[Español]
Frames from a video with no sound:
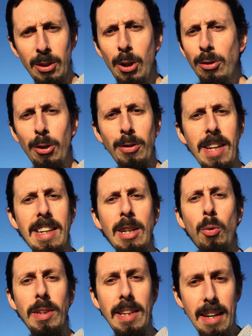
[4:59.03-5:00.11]
Dios sostiene
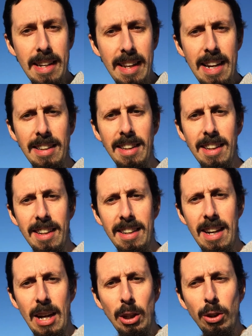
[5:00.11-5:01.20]
tu eternidad.
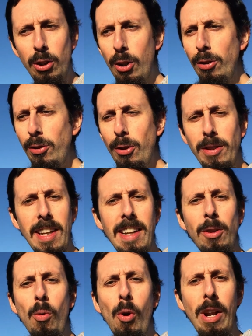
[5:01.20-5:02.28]
Dios
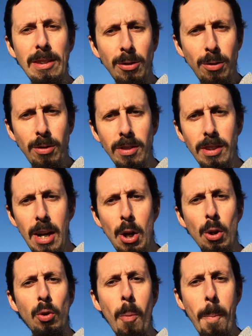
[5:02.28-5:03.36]
sostiene tu corazón,
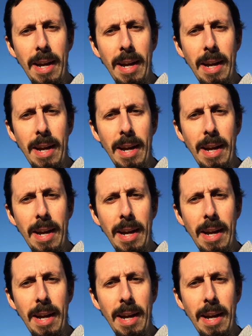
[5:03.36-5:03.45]
tu